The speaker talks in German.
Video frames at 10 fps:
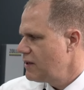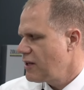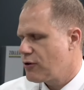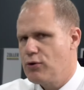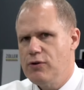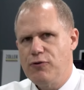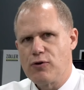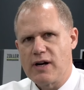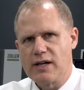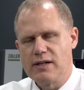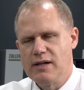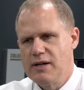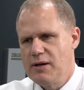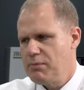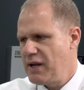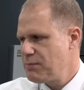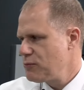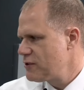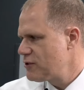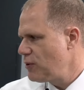Der Kühlvorgang bleibt
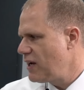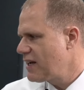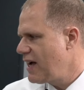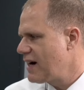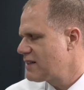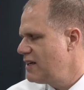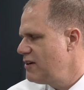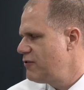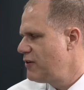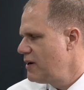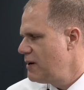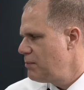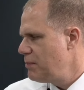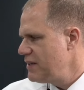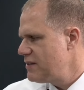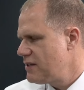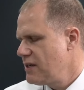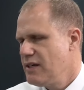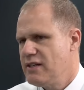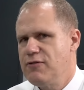nun so lange aktiv, bis
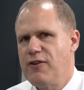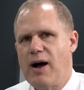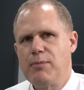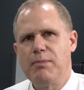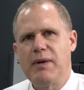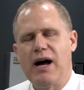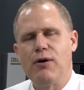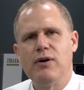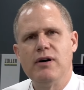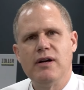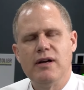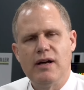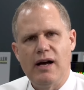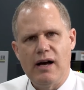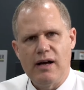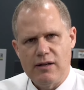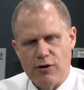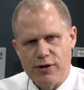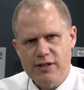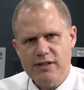die Farbe Blau
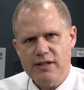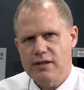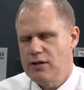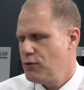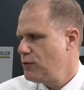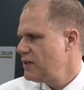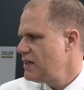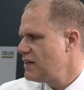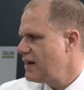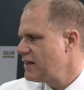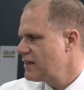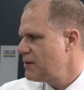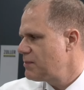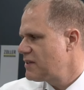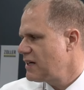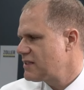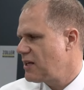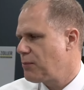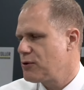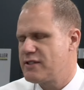leuchtet und Ihnen angibt, dass
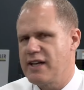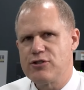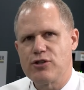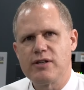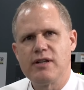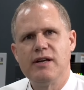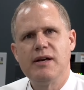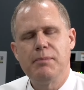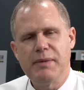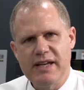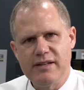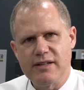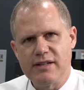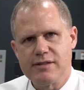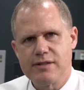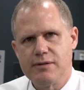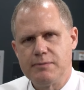der Prozessschritt beendet ist.